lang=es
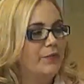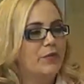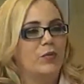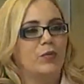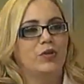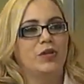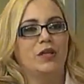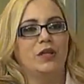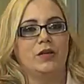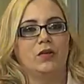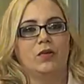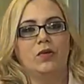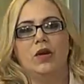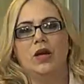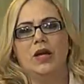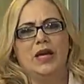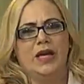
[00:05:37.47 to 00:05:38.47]
como te
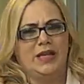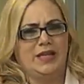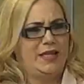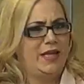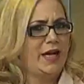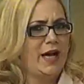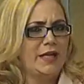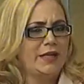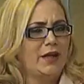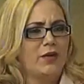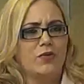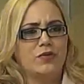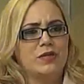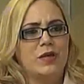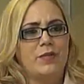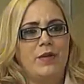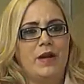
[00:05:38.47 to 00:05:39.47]
digo, te canta
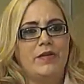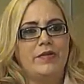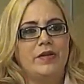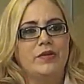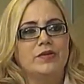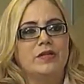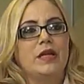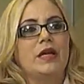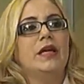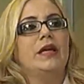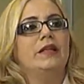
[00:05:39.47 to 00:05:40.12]
cosas maravillosas.